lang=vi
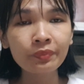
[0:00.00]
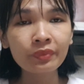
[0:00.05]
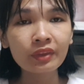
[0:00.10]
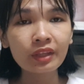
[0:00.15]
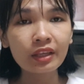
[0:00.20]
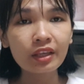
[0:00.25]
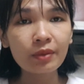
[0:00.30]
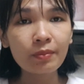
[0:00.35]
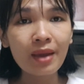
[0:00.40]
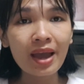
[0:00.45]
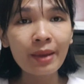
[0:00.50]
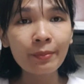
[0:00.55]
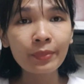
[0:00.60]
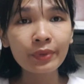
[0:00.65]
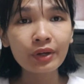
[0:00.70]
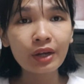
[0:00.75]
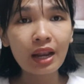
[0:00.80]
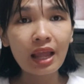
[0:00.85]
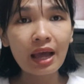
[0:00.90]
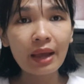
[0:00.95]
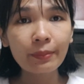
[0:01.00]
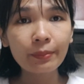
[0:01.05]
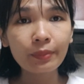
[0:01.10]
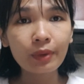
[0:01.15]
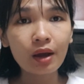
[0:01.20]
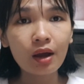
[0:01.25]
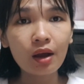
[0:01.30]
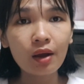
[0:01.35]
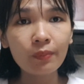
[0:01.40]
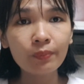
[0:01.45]
tại vì ba mình làm
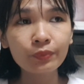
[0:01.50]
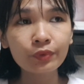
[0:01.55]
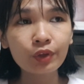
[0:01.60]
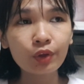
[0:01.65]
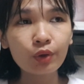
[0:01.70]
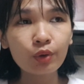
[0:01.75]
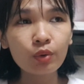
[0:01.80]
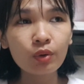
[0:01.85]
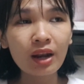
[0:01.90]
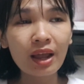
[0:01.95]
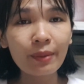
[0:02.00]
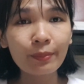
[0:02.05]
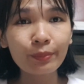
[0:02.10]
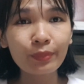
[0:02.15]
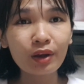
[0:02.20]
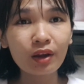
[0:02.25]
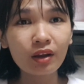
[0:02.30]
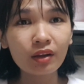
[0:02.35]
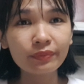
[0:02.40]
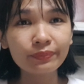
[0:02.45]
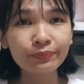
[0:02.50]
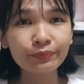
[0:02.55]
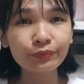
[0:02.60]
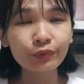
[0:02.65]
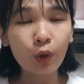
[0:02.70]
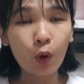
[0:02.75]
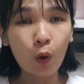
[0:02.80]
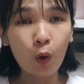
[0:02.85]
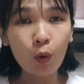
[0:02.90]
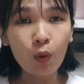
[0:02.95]
uh, kiểu làm uh,
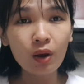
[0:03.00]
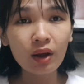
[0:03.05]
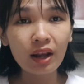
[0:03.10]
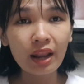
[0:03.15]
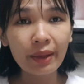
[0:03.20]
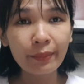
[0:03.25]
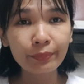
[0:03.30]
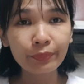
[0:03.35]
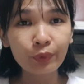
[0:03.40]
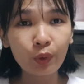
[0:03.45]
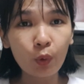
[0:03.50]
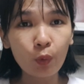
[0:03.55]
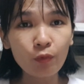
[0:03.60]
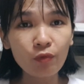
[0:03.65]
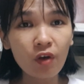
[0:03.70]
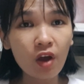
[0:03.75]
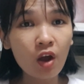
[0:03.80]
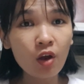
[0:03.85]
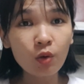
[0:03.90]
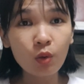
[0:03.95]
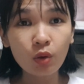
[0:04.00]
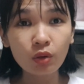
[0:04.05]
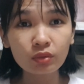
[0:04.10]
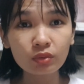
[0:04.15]
tổ làm tổ phó